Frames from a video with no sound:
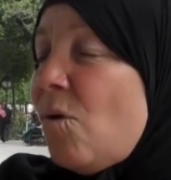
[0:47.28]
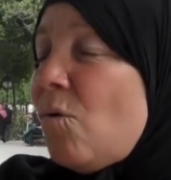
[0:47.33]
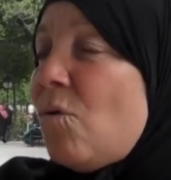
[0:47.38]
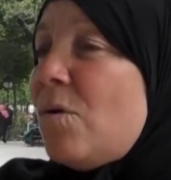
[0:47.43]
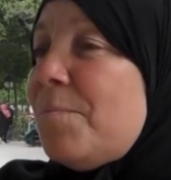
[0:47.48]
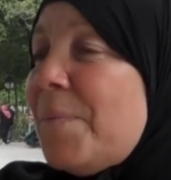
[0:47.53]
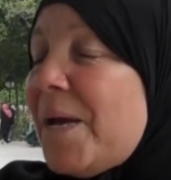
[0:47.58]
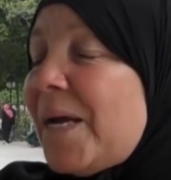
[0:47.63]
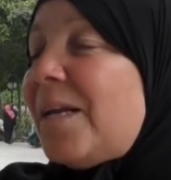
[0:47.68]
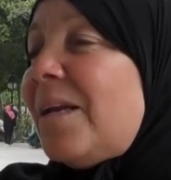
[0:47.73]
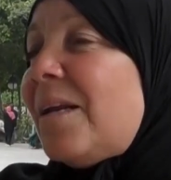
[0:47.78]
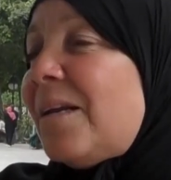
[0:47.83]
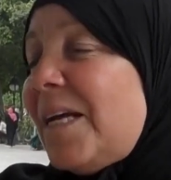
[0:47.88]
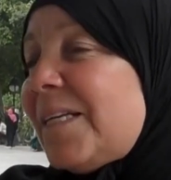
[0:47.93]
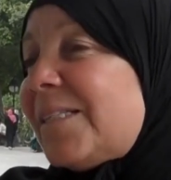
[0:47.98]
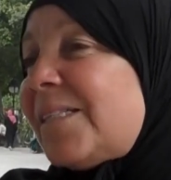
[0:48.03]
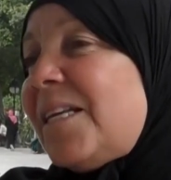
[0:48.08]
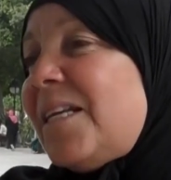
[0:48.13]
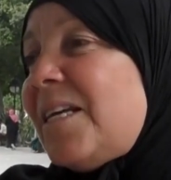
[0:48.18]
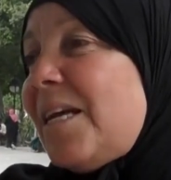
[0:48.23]
والماكله
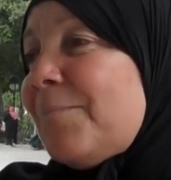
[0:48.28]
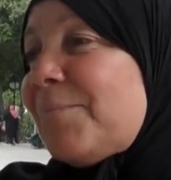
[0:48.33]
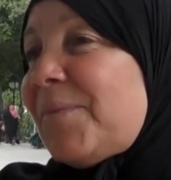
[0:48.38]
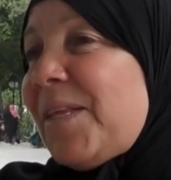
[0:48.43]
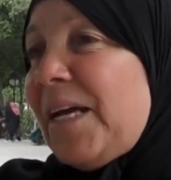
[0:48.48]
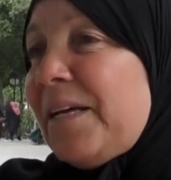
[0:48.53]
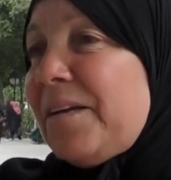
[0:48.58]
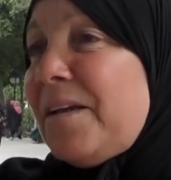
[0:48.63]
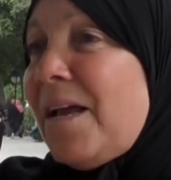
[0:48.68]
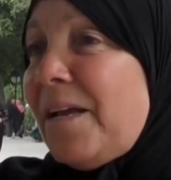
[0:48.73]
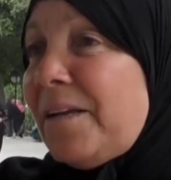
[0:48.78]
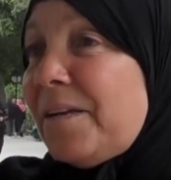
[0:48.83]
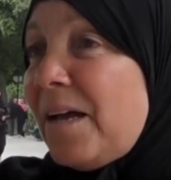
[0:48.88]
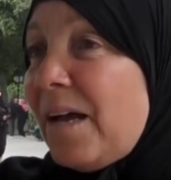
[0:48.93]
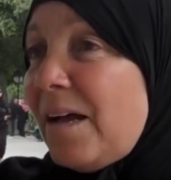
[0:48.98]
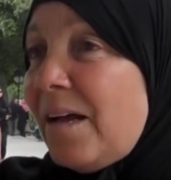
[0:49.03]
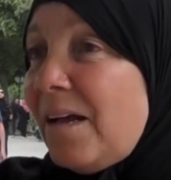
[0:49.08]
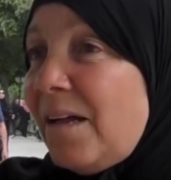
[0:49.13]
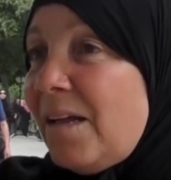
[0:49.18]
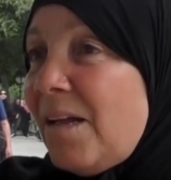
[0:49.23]
الاصليه نتاعنا
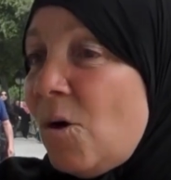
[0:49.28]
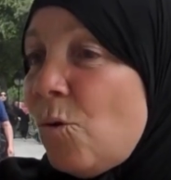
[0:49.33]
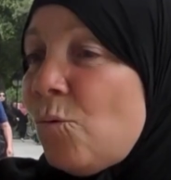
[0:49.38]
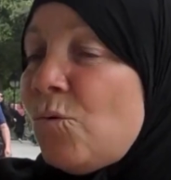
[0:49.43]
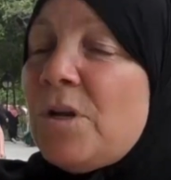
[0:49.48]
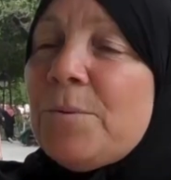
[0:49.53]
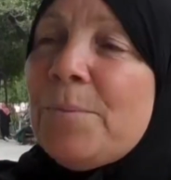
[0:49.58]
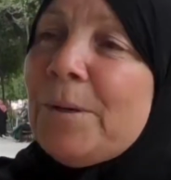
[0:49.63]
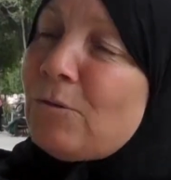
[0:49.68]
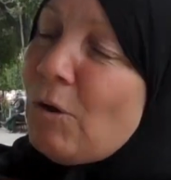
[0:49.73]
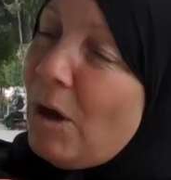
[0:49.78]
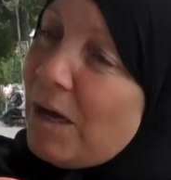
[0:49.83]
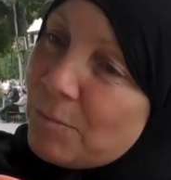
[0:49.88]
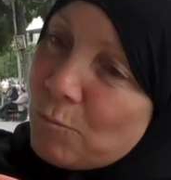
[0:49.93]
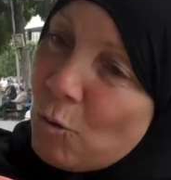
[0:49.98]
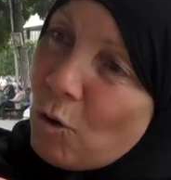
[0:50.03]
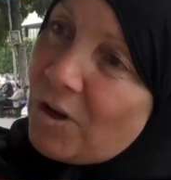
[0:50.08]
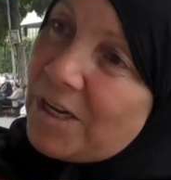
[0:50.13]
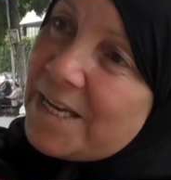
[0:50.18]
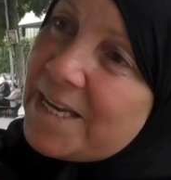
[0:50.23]
احنا ونبعدوا على
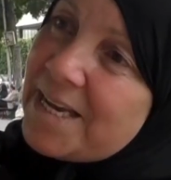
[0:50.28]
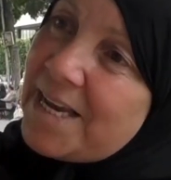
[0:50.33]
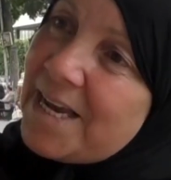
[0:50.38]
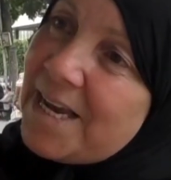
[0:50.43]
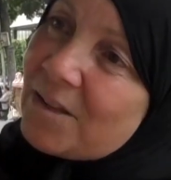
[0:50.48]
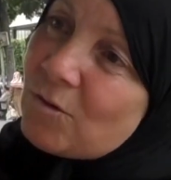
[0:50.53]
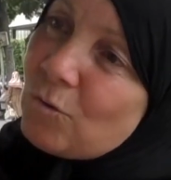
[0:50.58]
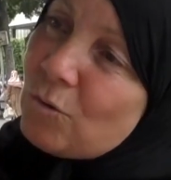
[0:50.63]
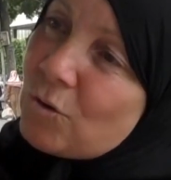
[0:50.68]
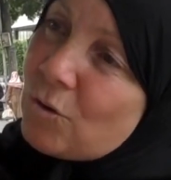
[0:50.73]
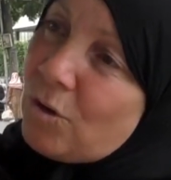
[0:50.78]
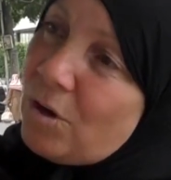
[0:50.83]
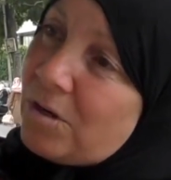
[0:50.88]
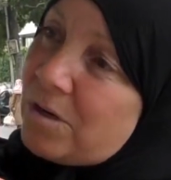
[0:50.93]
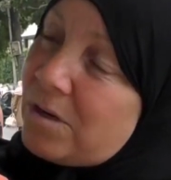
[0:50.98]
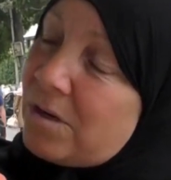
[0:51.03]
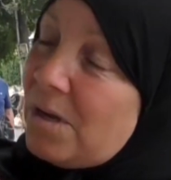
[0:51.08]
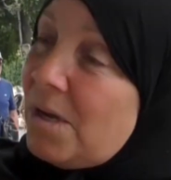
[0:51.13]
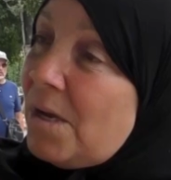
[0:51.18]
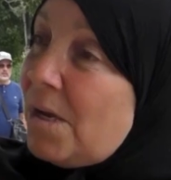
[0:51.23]
المقليات
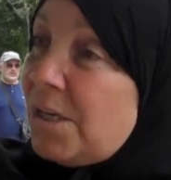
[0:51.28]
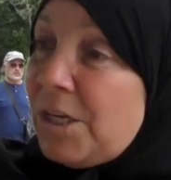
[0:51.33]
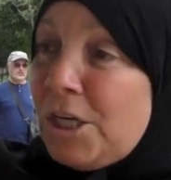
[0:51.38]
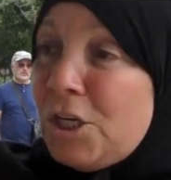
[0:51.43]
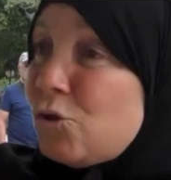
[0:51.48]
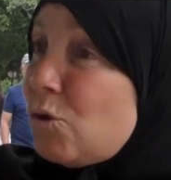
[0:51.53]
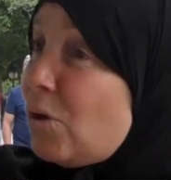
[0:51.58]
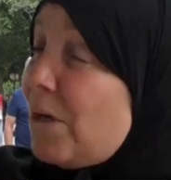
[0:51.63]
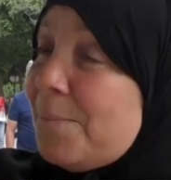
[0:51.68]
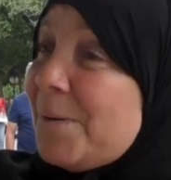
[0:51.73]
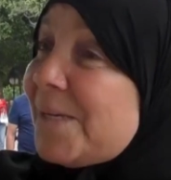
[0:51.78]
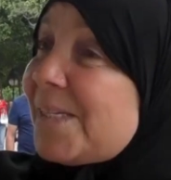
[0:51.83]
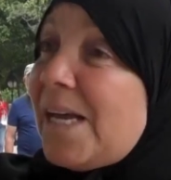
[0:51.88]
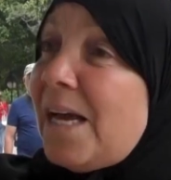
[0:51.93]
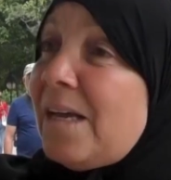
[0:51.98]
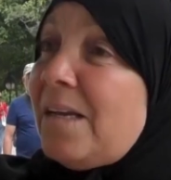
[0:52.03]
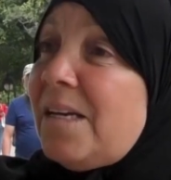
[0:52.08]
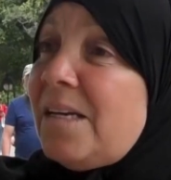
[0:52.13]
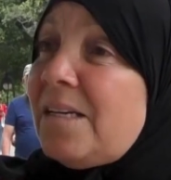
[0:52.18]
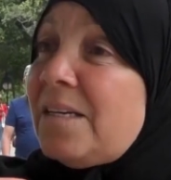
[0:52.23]
والكل نعيشوا لاباس
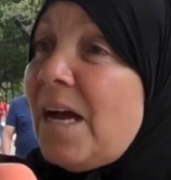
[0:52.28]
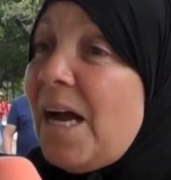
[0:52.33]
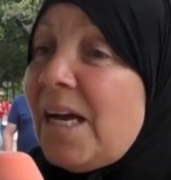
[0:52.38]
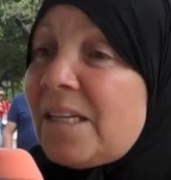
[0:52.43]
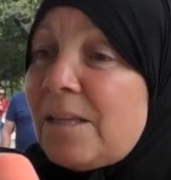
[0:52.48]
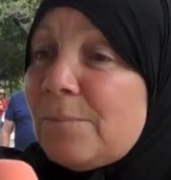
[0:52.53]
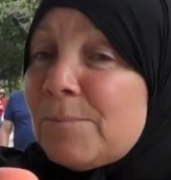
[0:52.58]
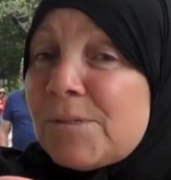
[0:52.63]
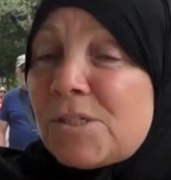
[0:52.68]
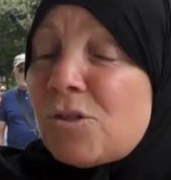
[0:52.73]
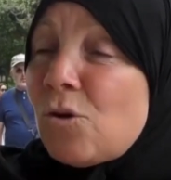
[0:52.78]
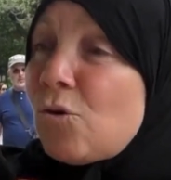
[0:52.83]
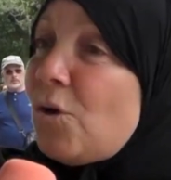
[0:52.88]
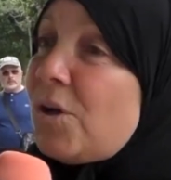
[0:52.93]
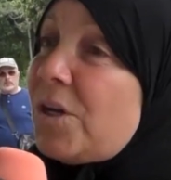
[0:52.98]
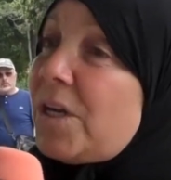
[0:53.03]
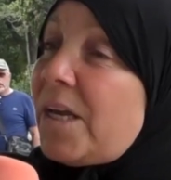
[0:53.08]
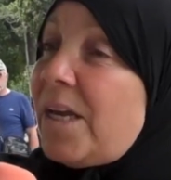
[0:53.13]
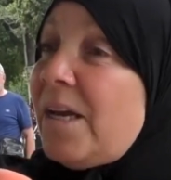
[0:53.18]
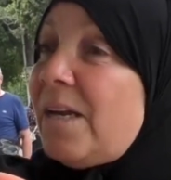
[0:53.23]
علينا حتى من
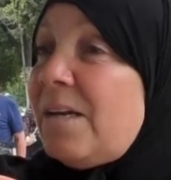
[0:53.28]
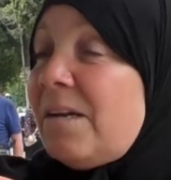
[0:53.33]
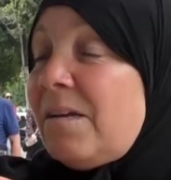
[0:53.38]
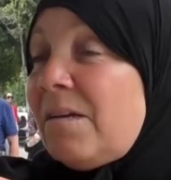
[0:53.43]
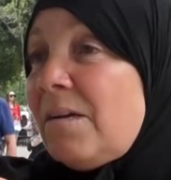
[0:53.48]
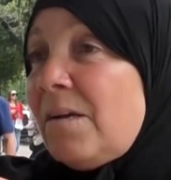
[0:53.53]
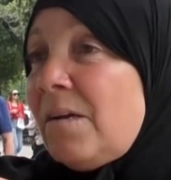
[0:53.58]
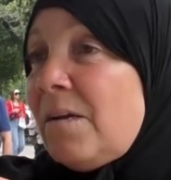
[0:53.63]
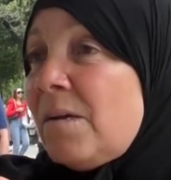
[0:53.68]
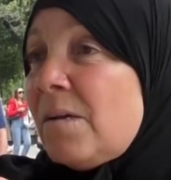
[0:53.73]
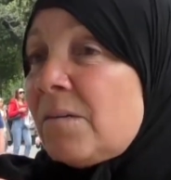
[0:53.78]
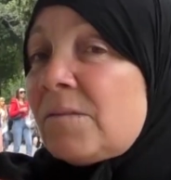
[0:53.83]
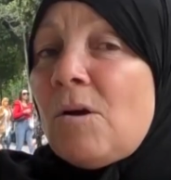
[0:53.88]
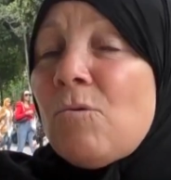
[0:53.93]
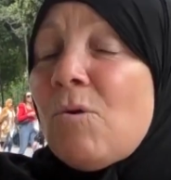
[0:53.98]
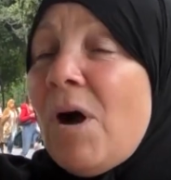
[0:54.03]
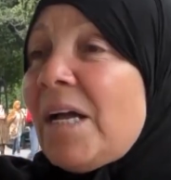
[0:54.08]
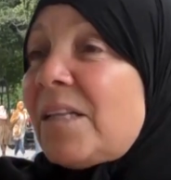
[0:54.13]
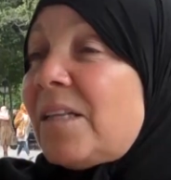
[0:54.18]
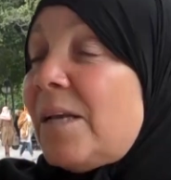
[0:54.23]
السكر يقل
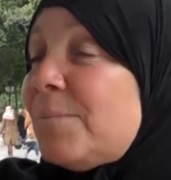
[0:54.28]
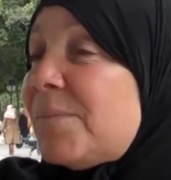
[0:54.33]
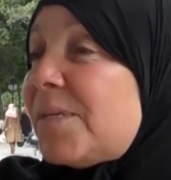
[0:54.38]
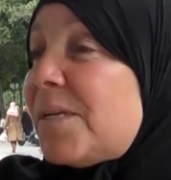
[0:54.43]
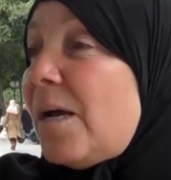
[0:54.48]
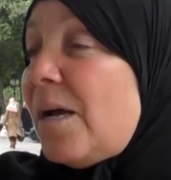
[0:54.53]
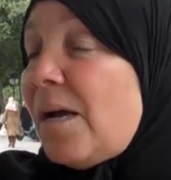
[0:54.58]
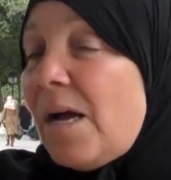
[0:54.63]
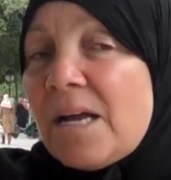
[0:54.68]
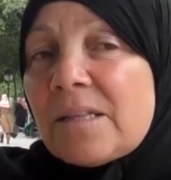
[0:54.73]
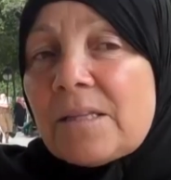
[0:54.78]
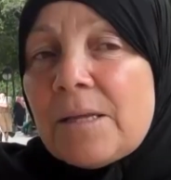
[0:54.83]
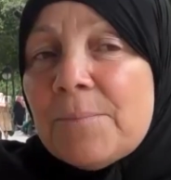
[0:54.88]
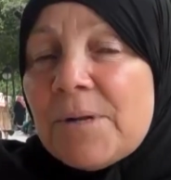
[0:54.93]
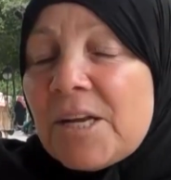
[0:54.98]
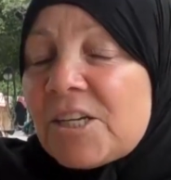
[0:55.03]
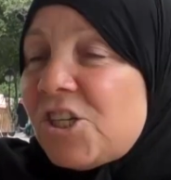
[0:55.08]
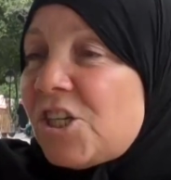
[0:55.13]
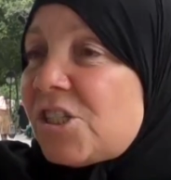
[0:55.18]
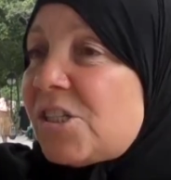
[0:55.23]
توا حتى من حتى من
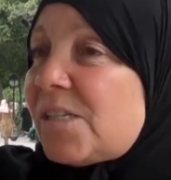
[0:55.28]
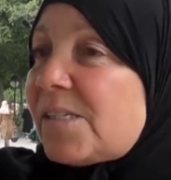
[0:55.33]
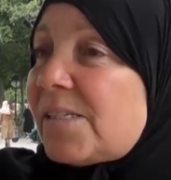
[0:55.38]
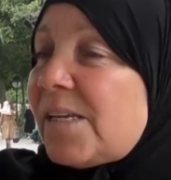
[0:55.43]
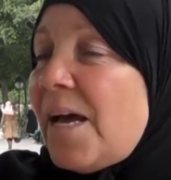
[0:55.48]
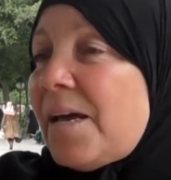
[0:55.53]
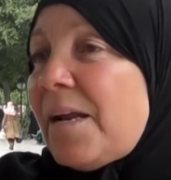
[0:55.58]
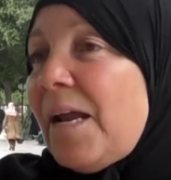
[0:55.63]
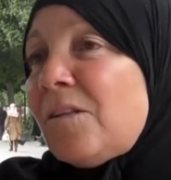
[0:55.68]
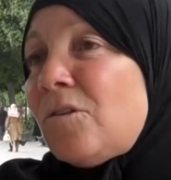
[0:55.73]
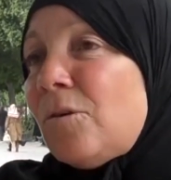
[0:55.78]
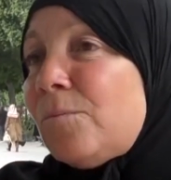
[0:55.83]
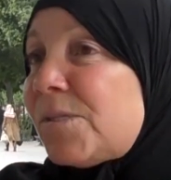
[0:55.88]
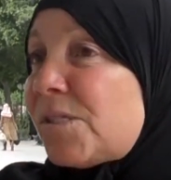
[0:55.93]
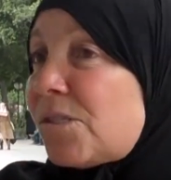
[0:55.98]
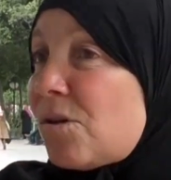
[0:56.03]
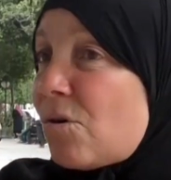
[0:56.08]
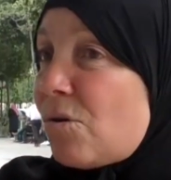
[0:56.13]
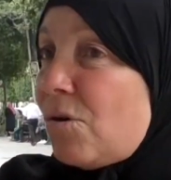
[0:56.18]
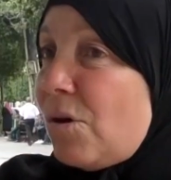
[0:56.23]
الخشاش الصغار عندهم
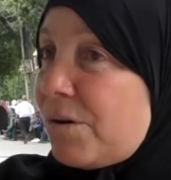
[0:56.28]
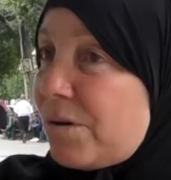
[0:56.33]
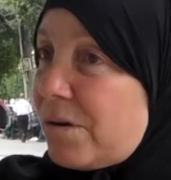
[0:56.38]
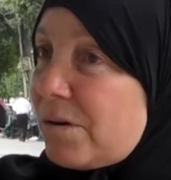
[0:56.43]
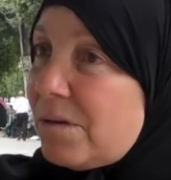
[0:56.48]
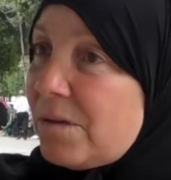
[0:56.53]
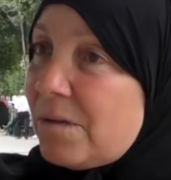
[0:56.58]
السكر